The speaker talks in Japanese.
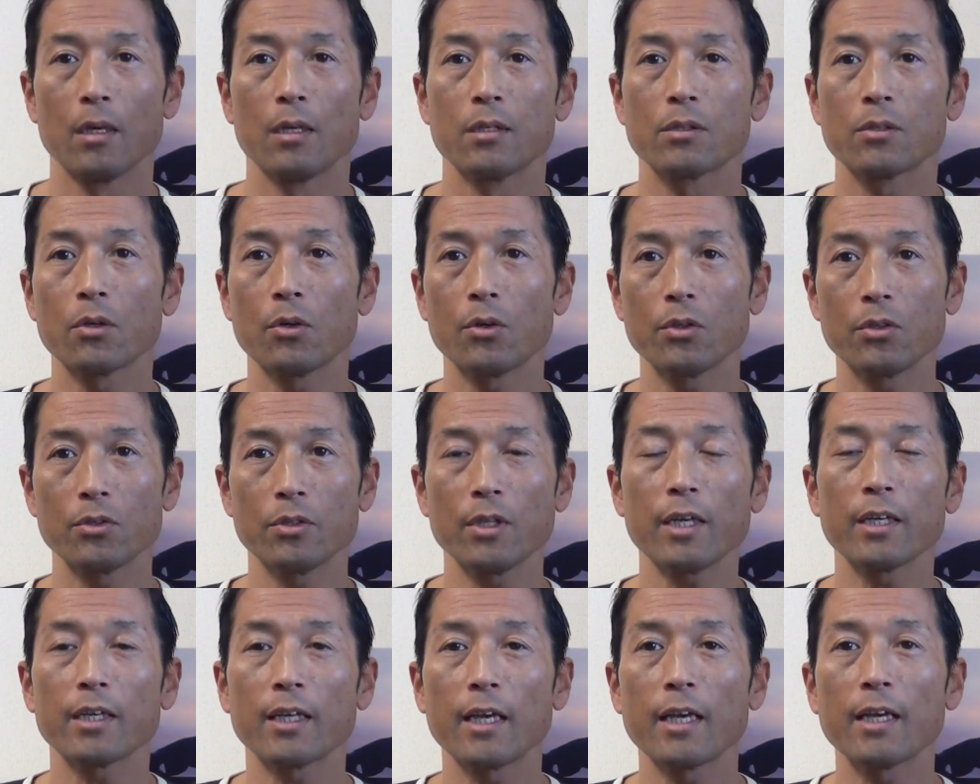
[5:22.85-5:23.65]
そういう
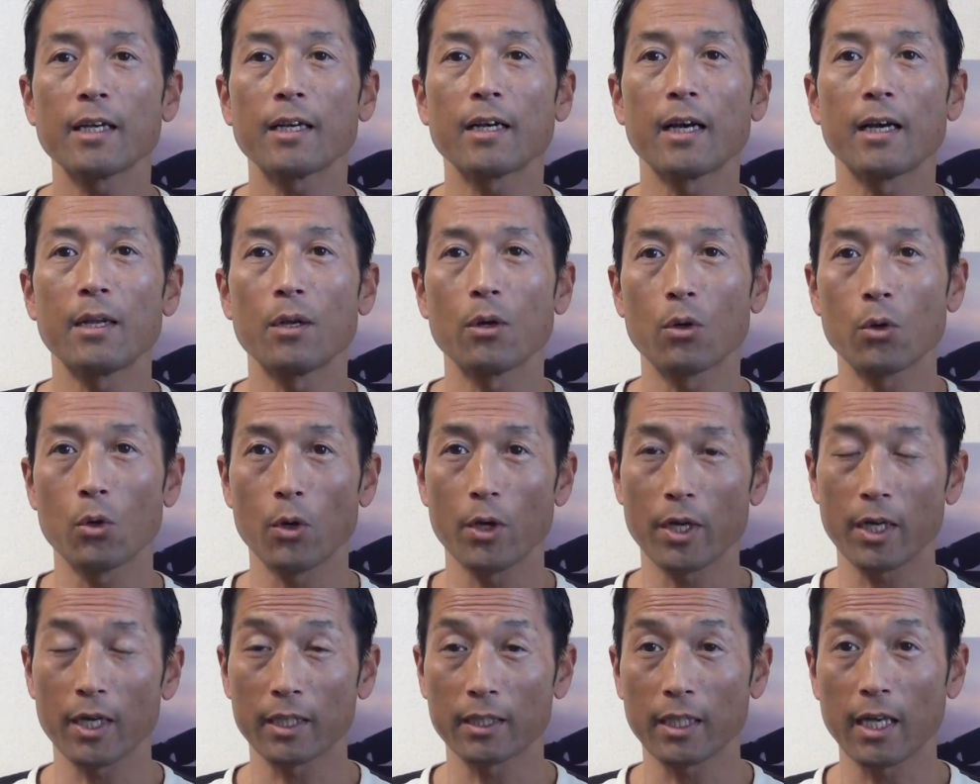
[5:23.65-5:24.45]
ね、限界の
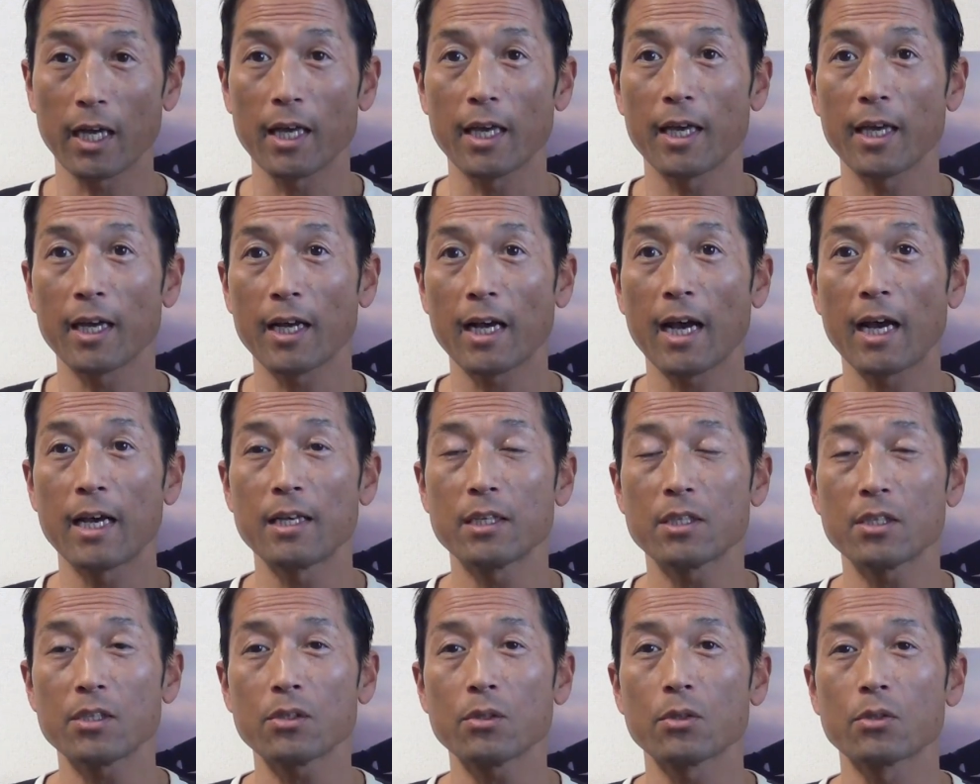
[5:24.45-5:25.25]
超え方、えー、
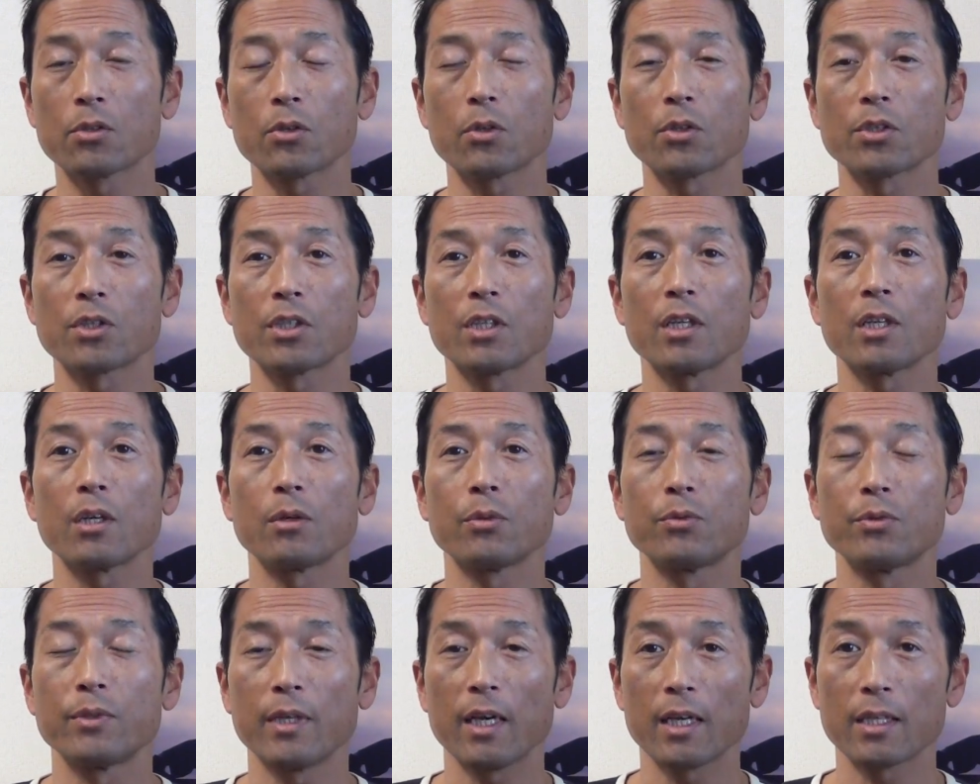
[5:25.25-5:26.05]
回数を少し
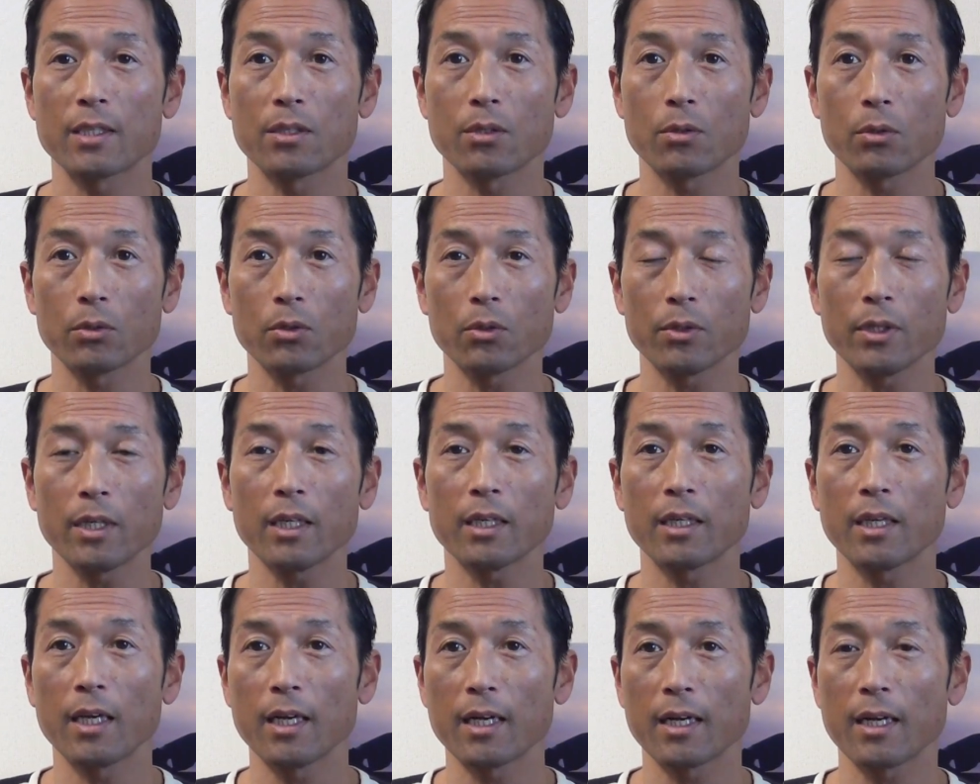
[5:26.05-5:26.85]
増やすこと
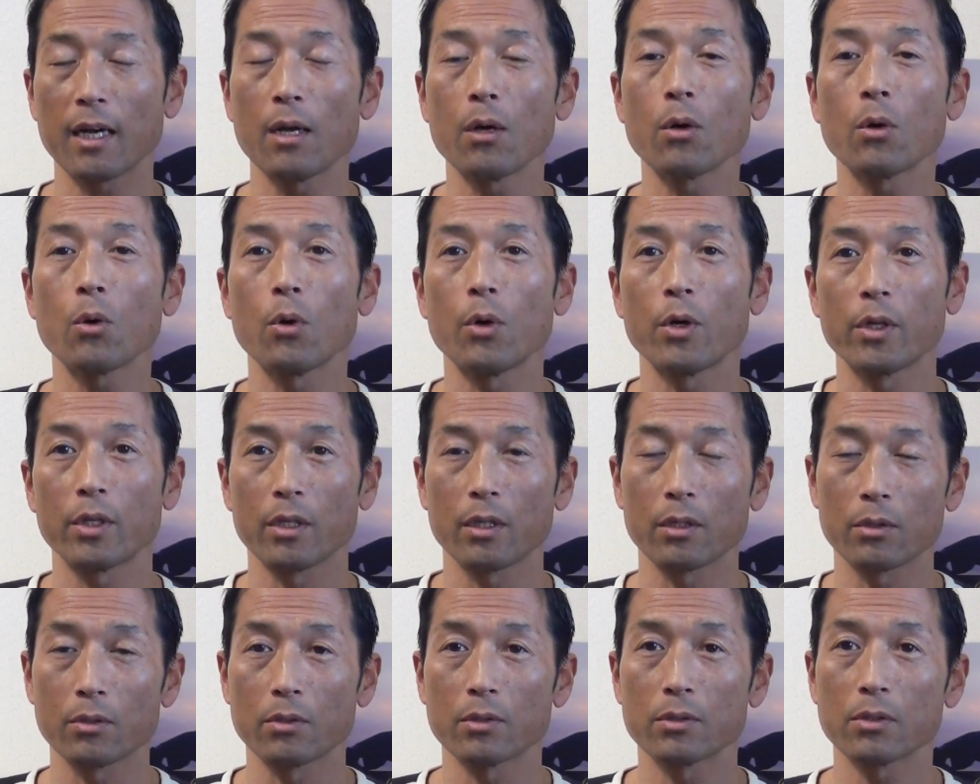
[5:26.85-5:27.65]
で限界を超え
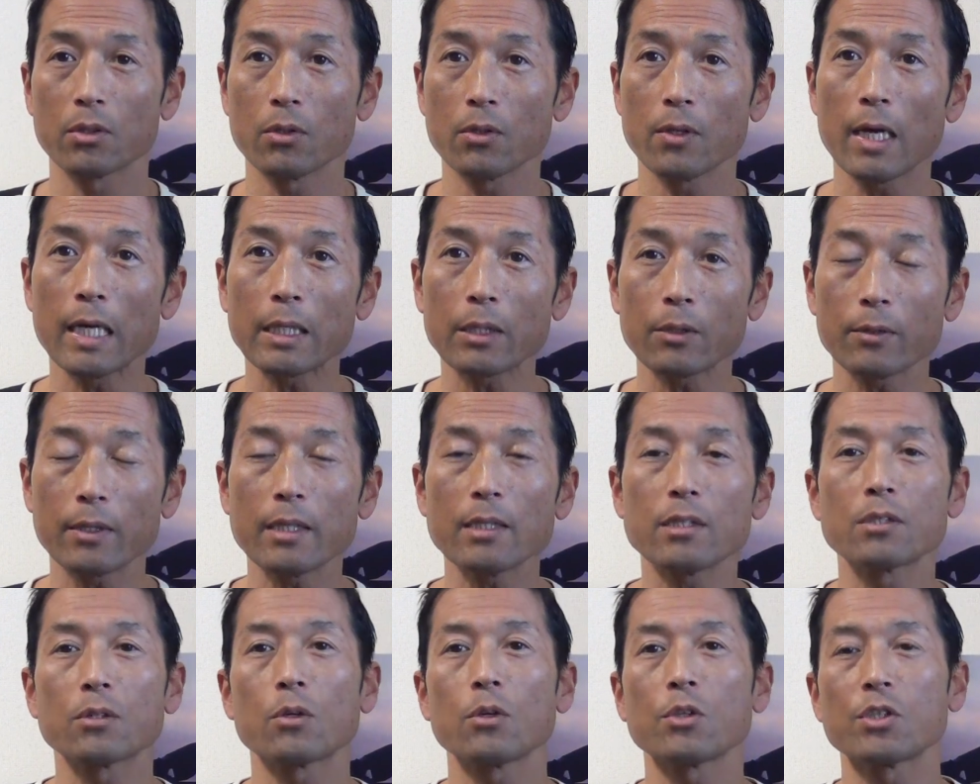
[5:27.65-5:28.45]
ていく。その後
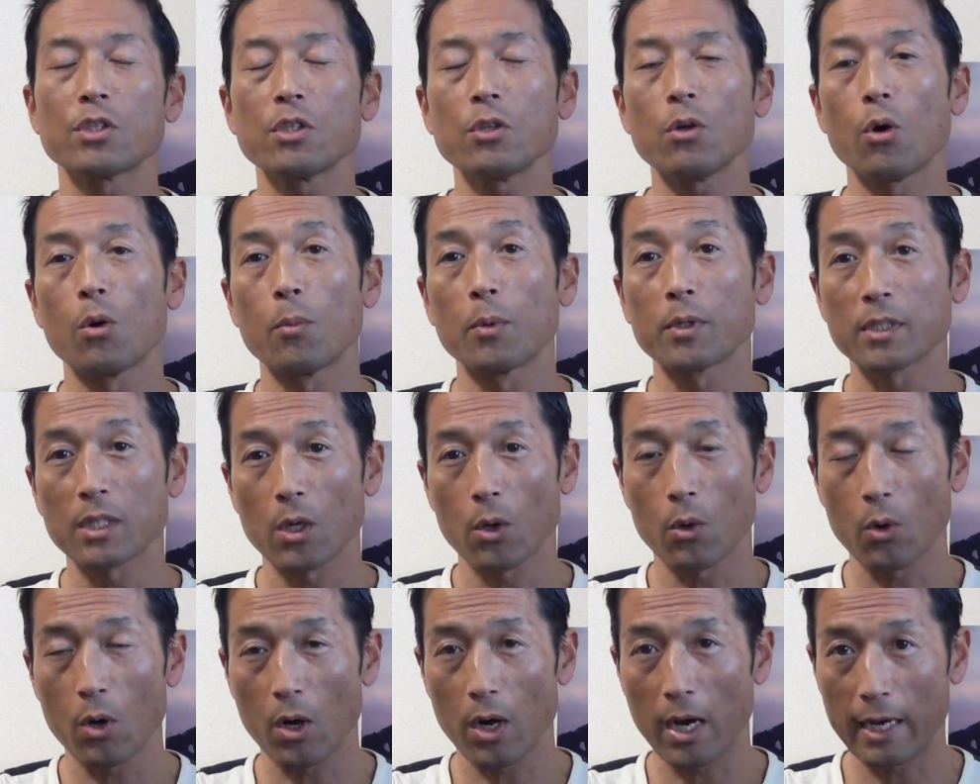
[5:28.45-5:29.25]
で少し重
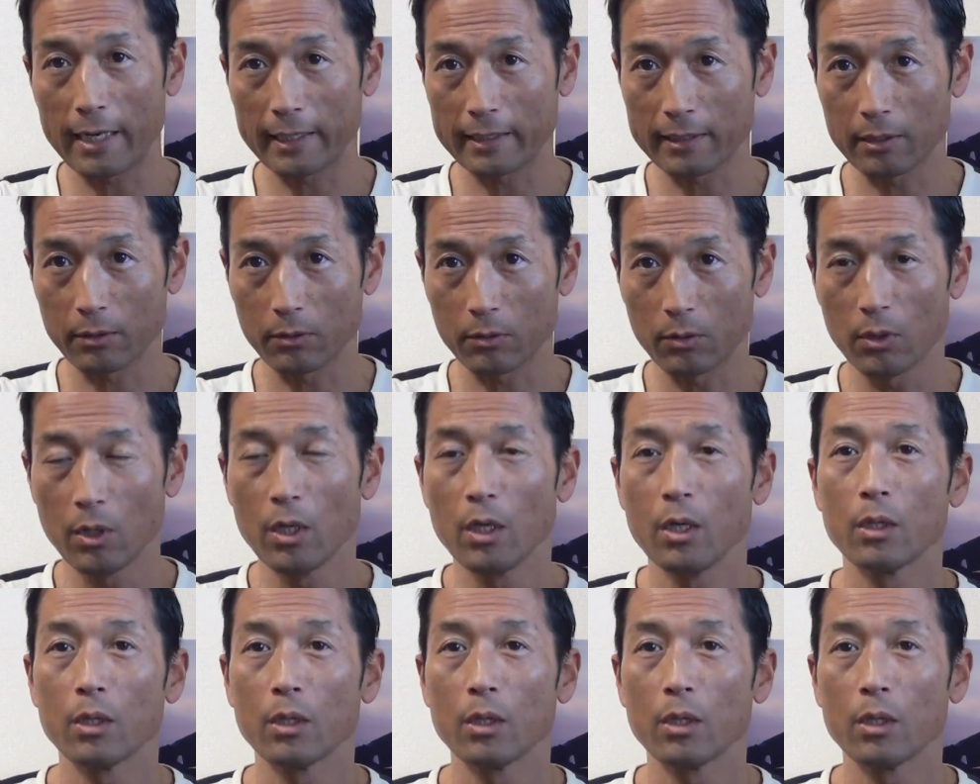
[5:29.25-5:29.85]
さを上げていく。